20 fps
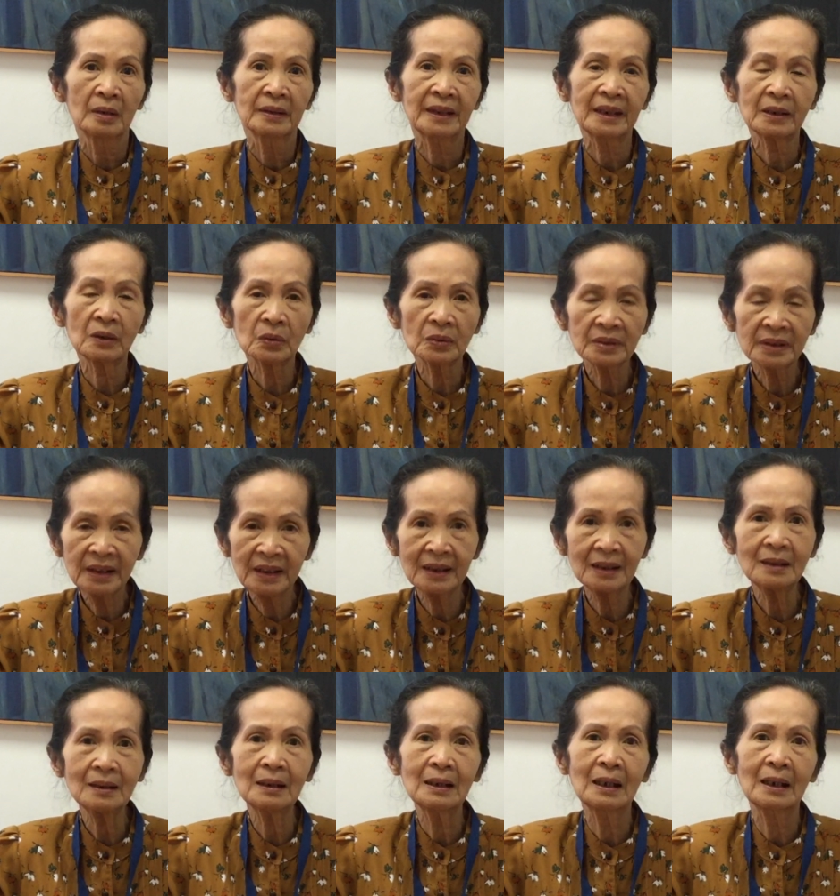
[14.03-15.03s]
theo
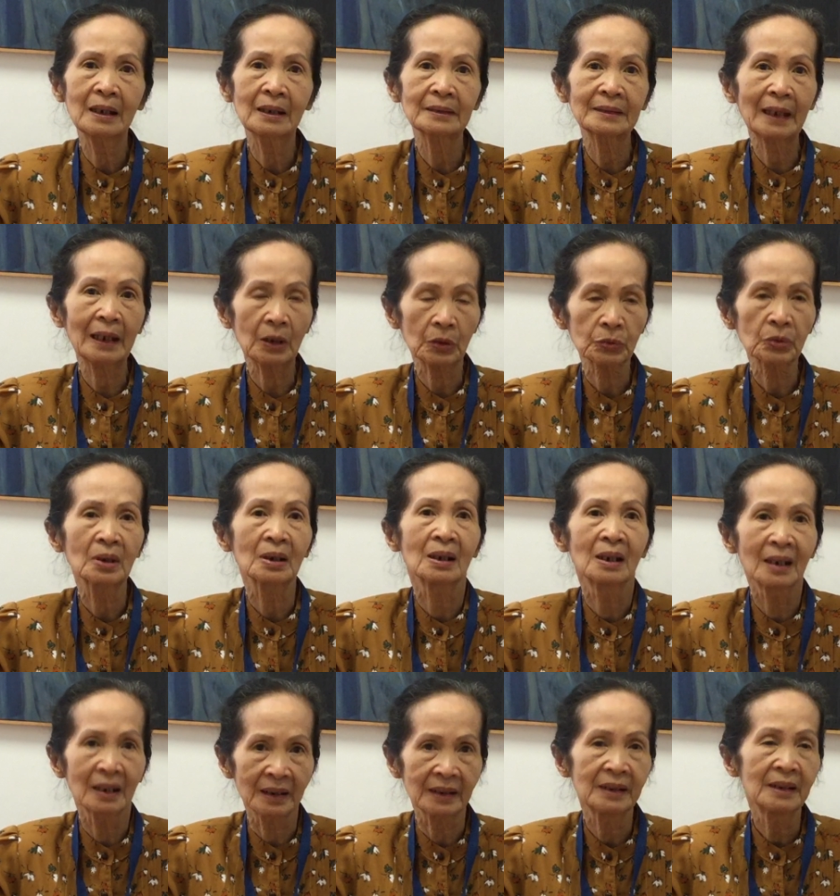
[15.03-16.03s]
nghĩa là tạo thuận
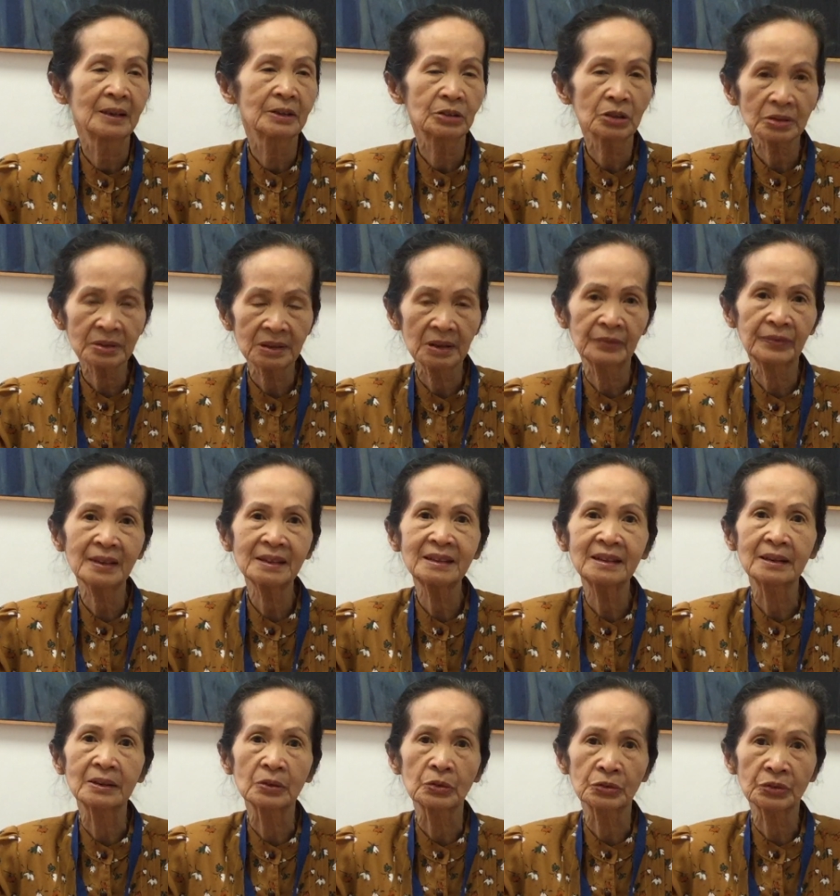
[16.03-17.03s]
lợi cho sự phát
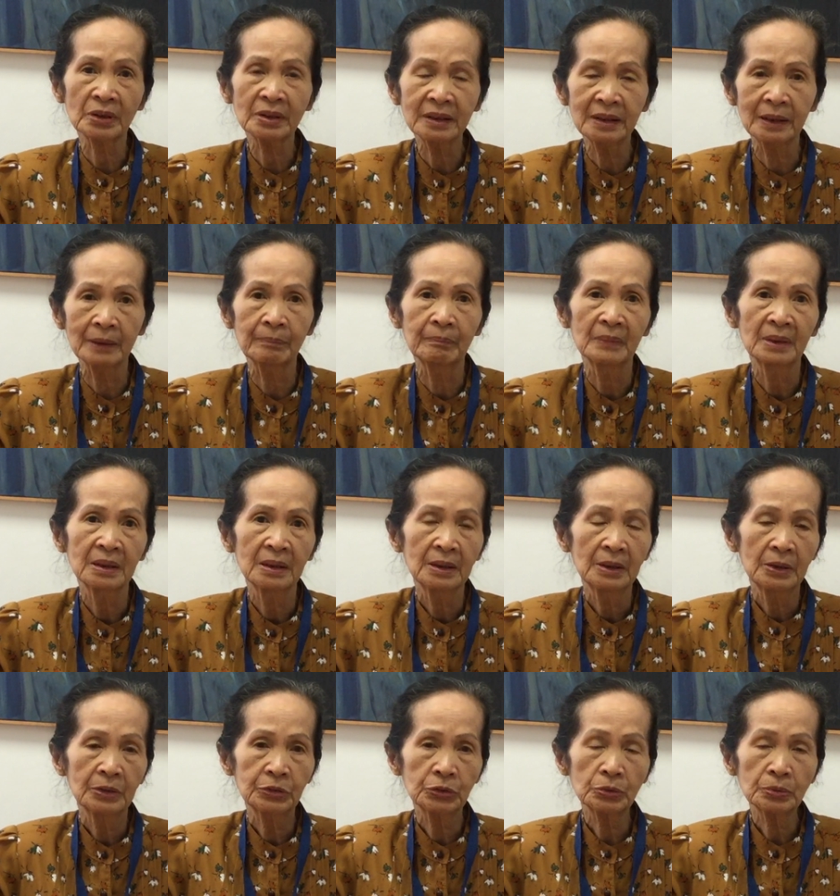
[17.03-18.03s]
triển của doanh nghiệp
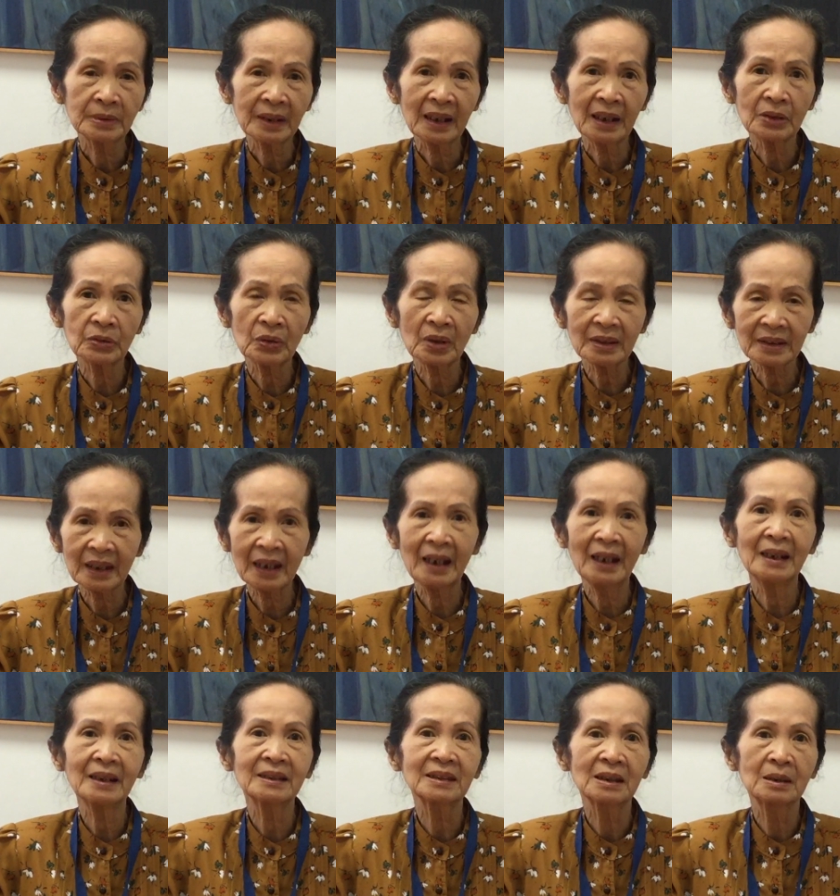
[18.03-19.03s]
chúng ta thoát
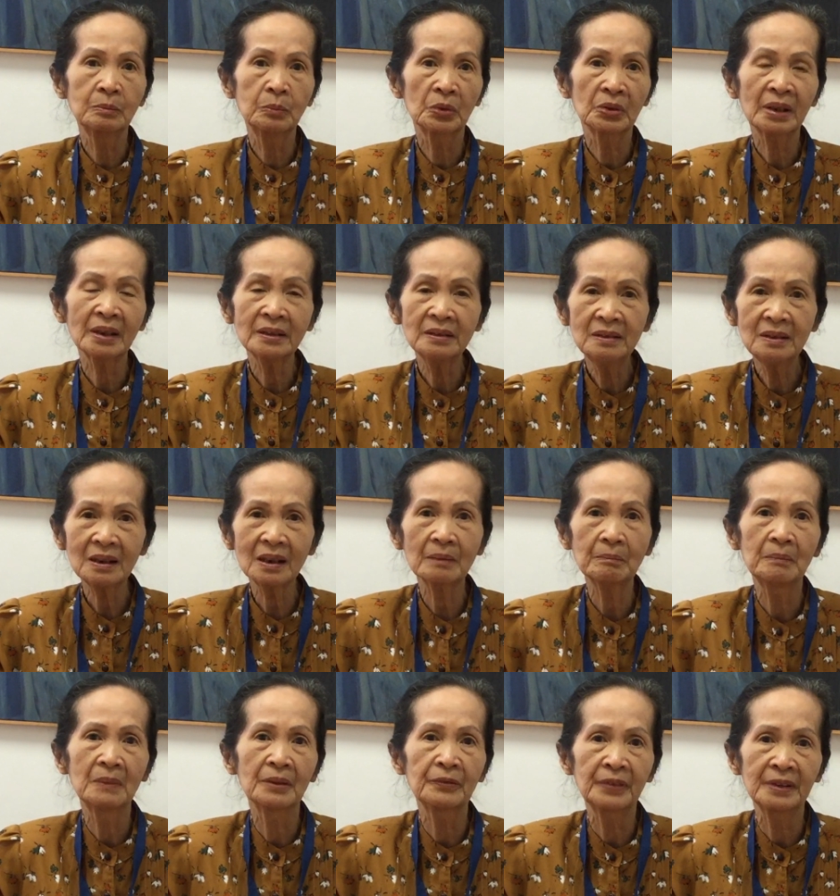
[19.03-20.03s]
thai từ một đất nước
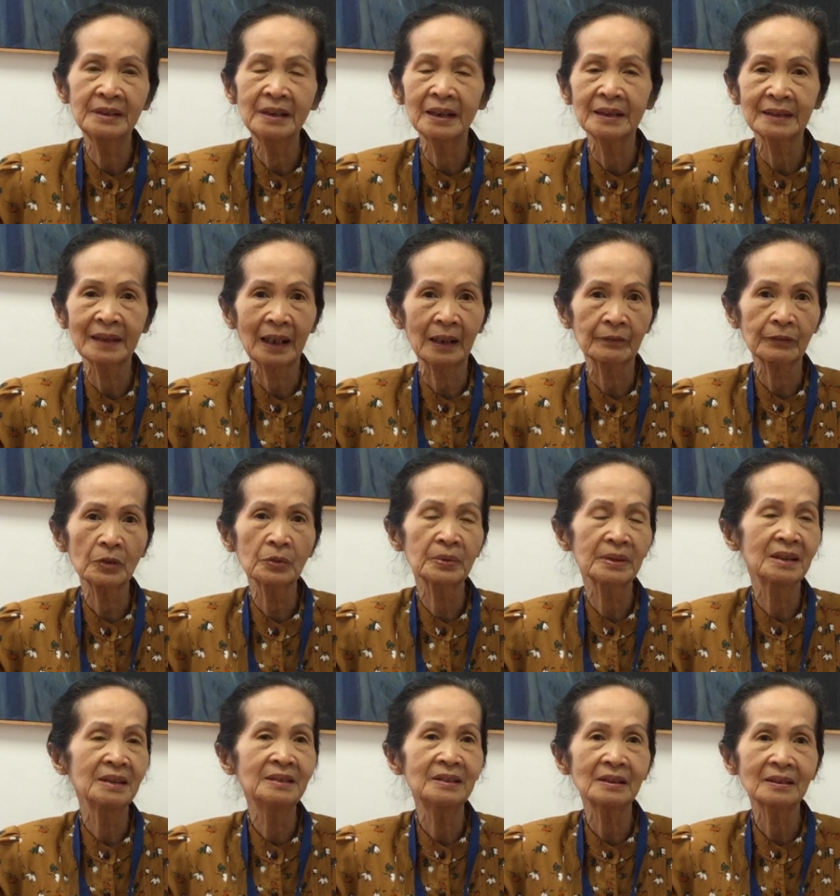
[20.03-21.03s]
mà với nền tảng phong
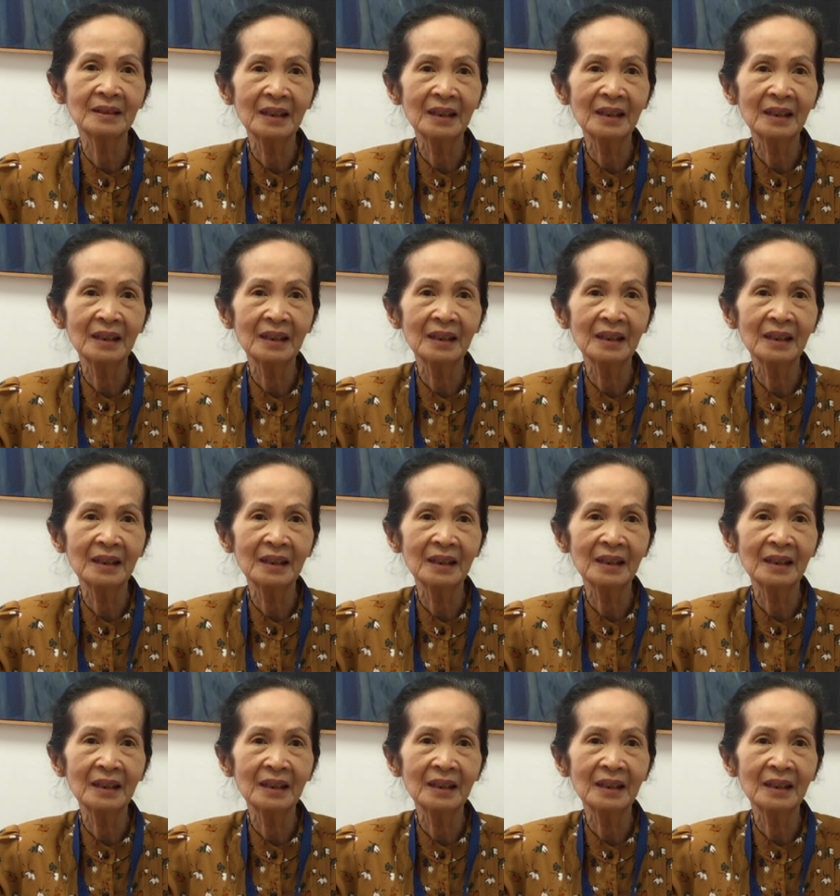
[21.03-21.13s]
kiến trước